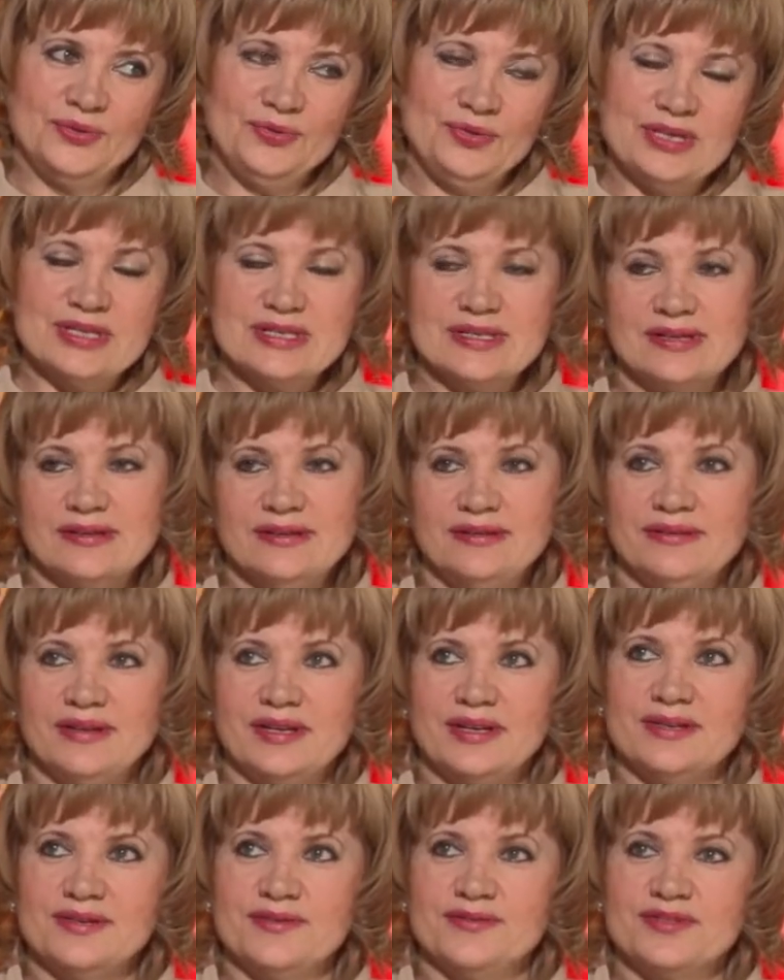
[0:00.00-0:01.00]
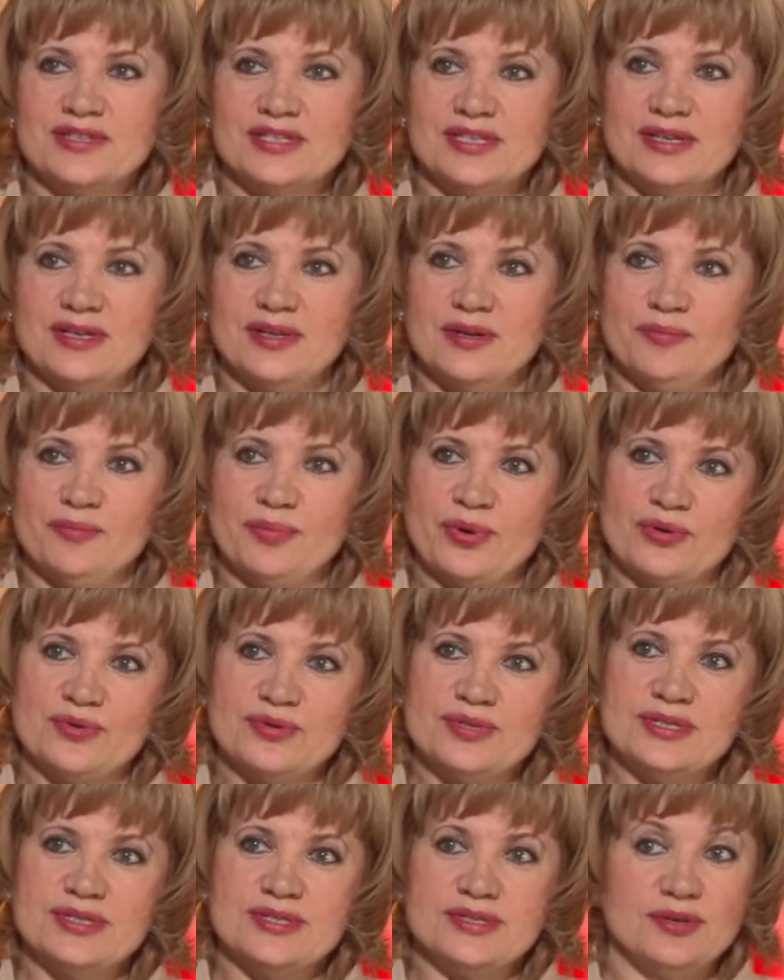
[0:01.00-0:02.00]
Ну, если говорить в целом
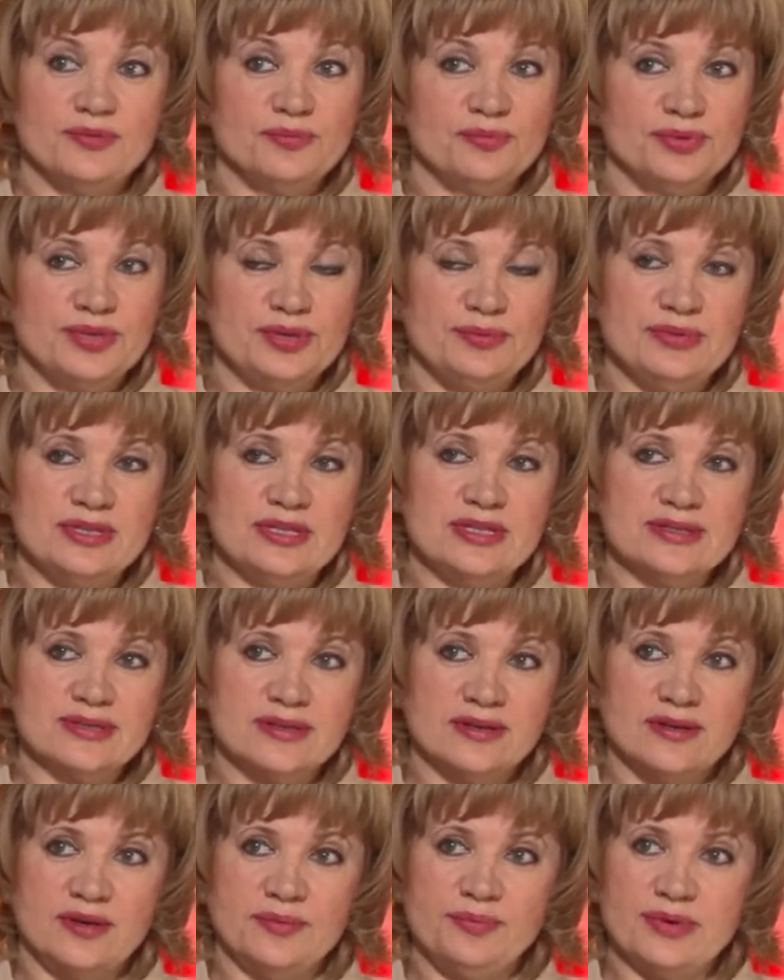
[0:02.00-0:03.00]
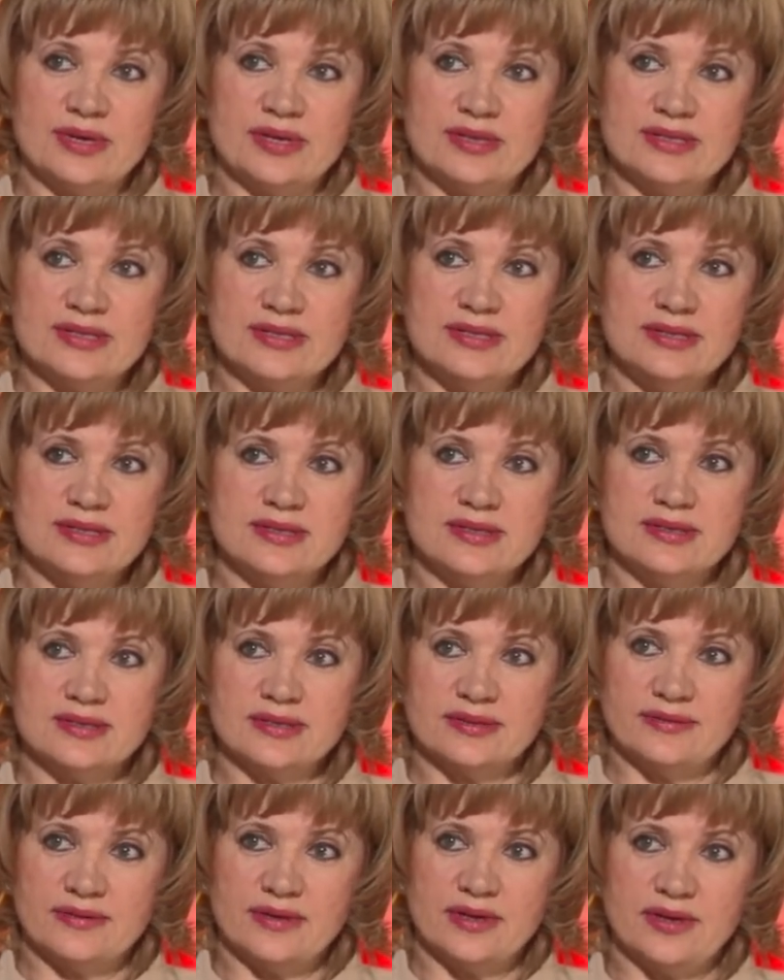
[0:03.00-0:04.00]
про систему потребительской кооперации
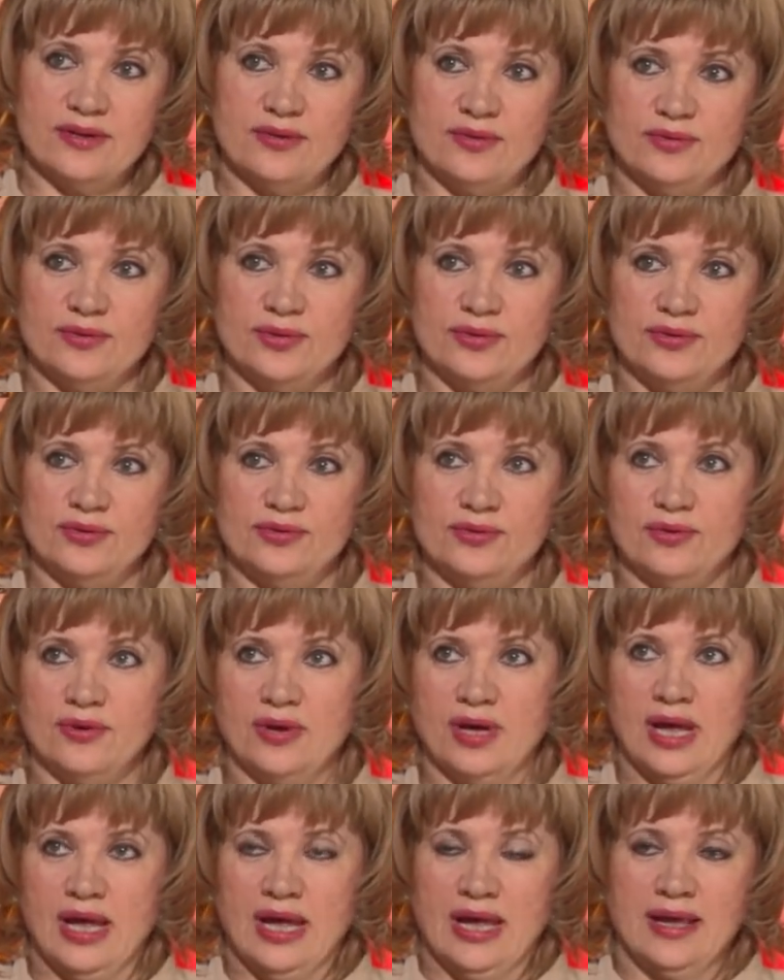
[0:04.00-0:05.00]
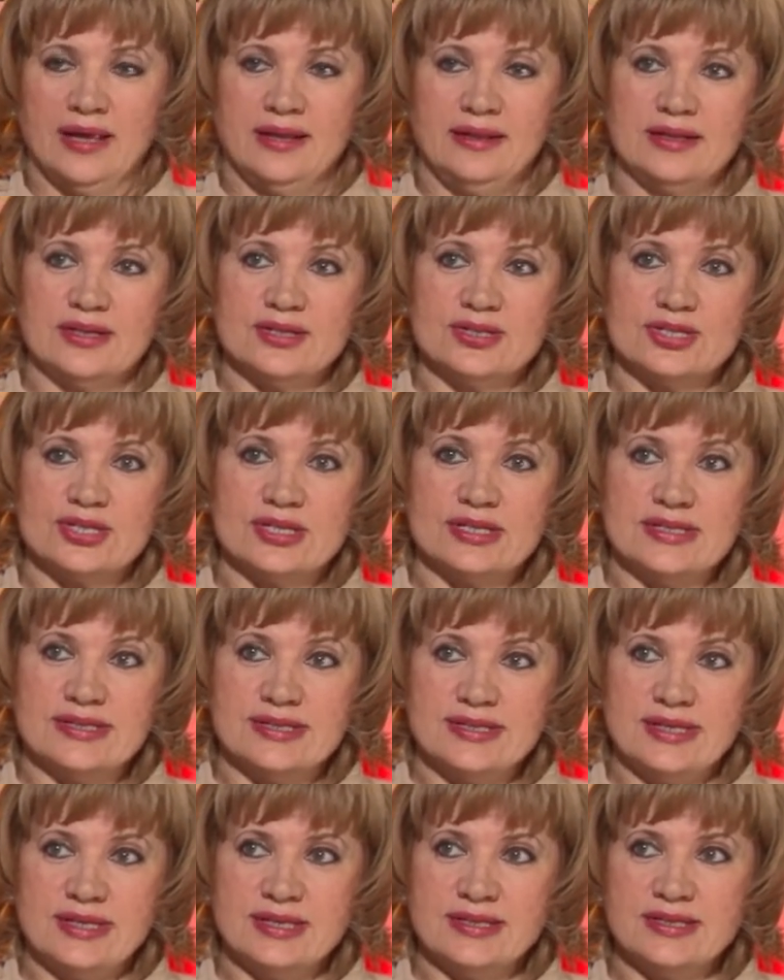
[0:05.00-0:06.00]
Истринского района, то
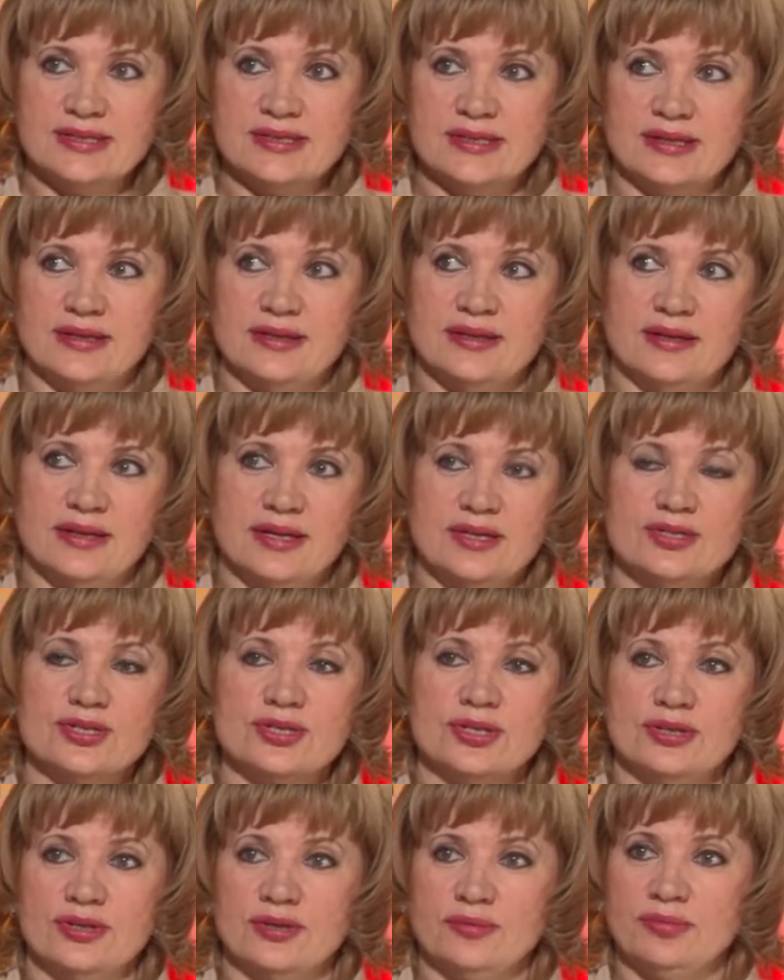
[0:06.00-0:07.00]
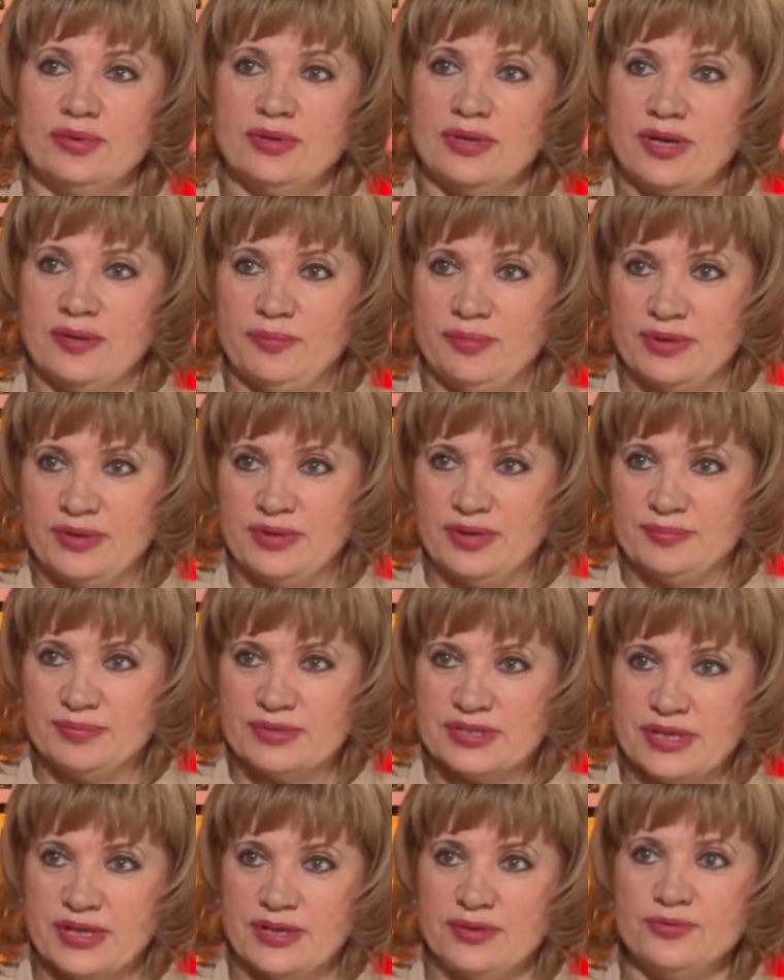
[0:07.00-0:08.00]
наша сеть, раньше это был
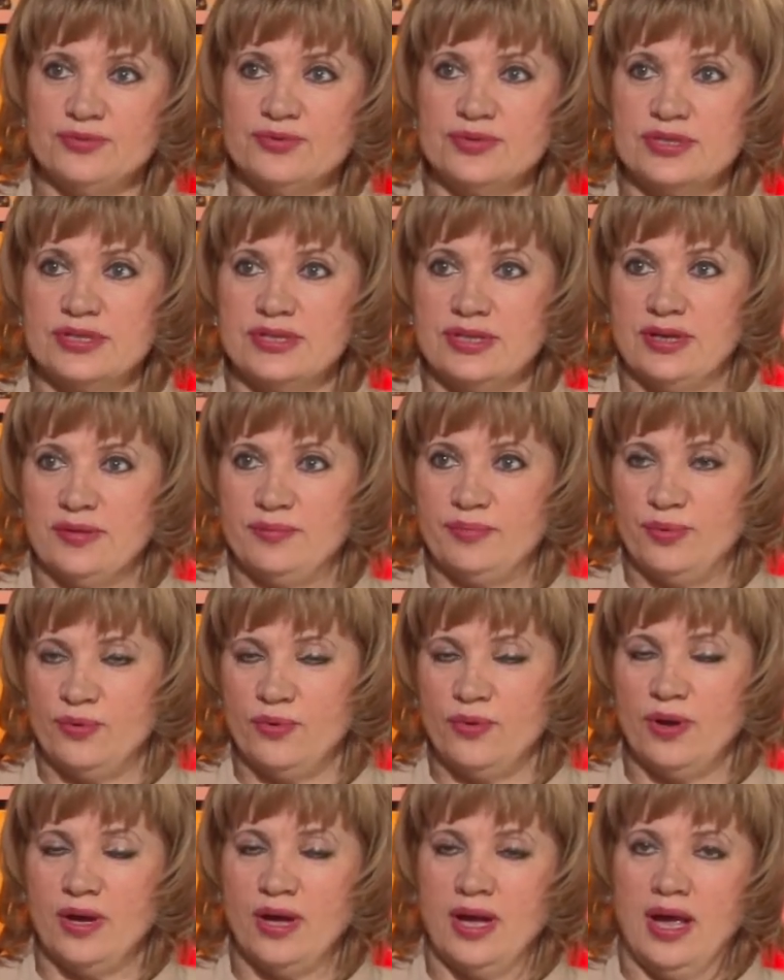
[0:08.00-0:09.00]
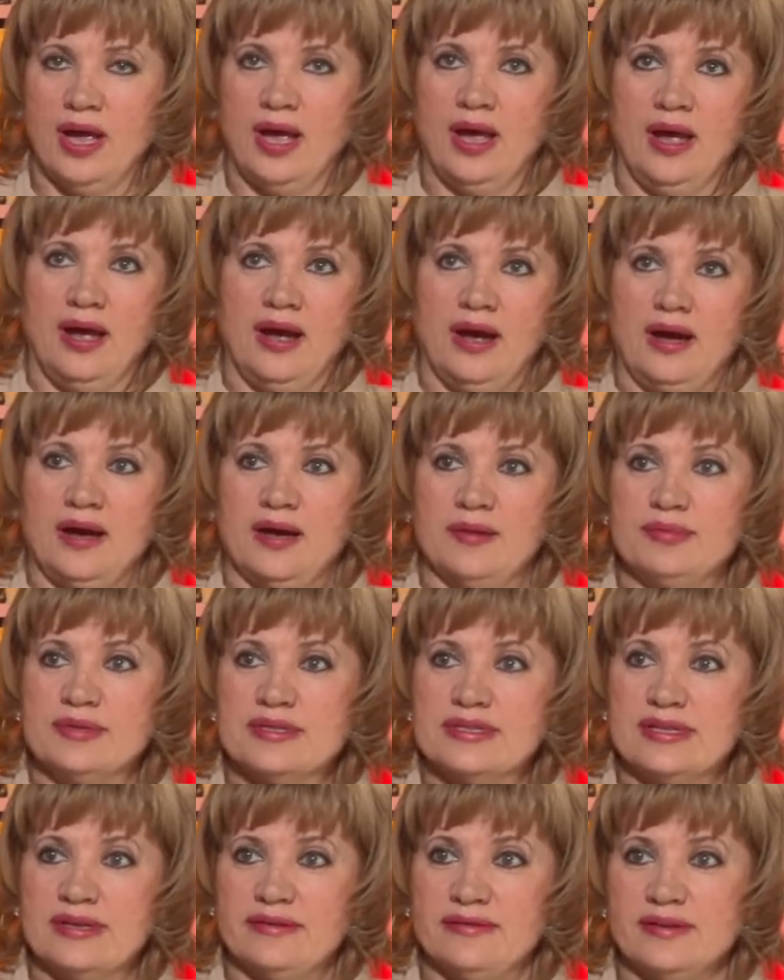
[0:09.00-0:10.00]
Райпотребсоюз, Сельпо,
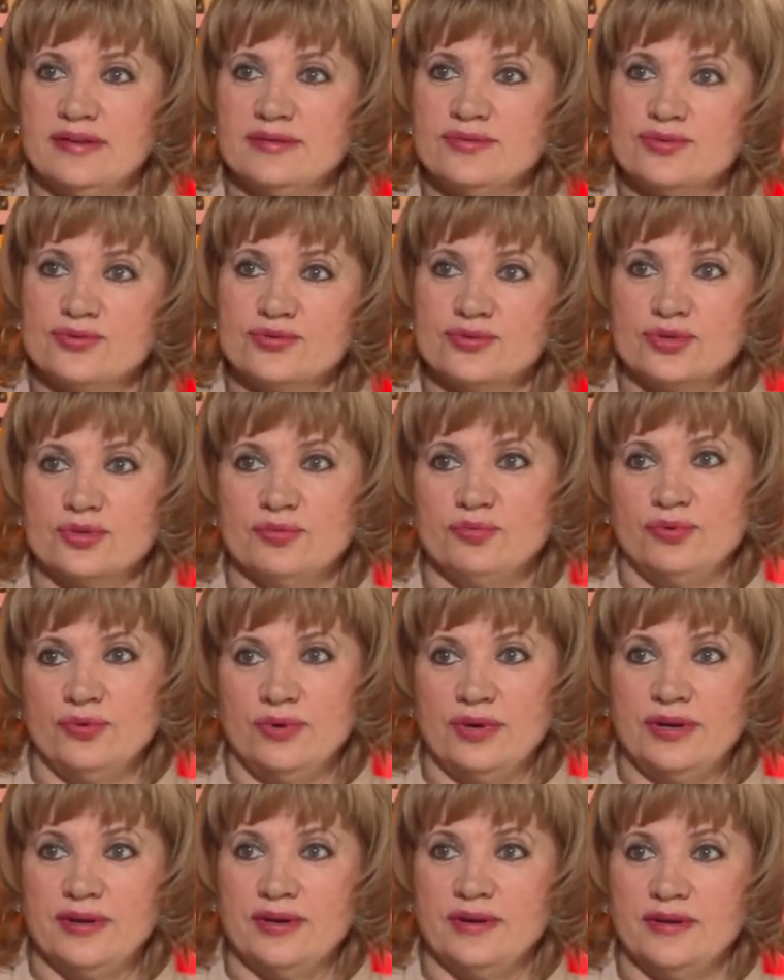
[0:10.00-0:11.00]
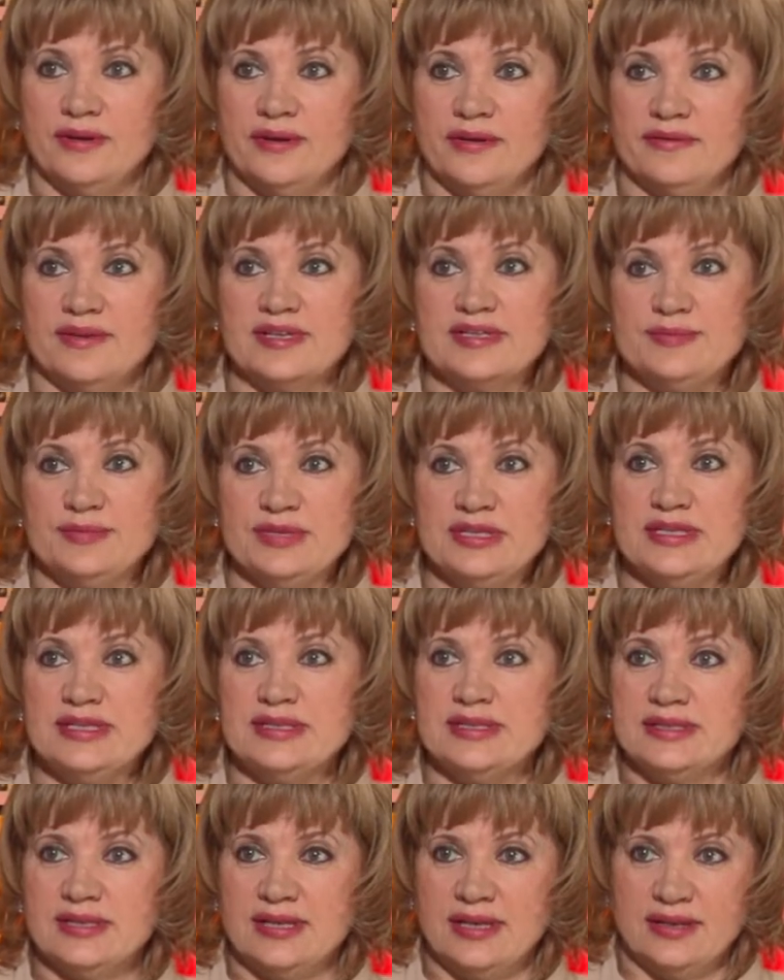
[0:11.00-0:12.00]
образовалась уже более
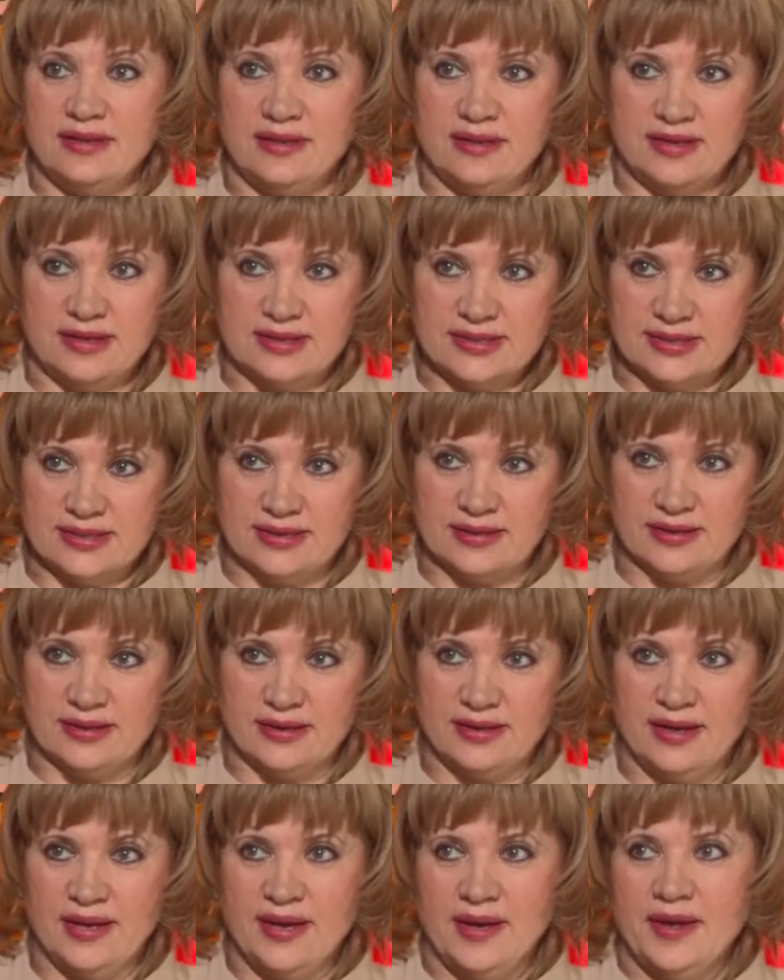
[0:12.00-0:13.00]
80 лет назад.